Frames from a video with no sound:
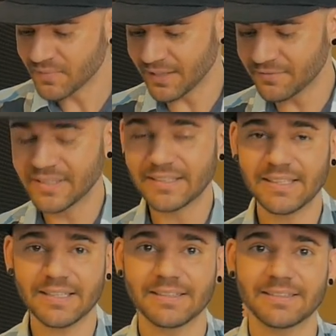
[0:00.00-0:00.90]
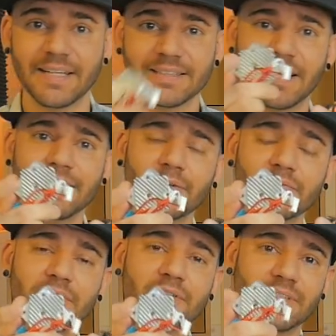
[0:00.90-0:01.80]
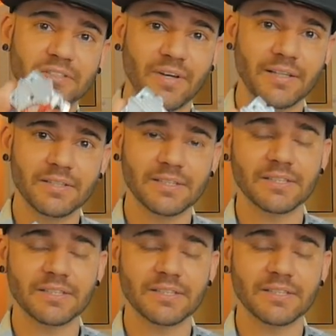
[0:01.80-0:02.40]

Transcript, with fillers: Dann, wie gesagt, das Titan Aero Video, was fertig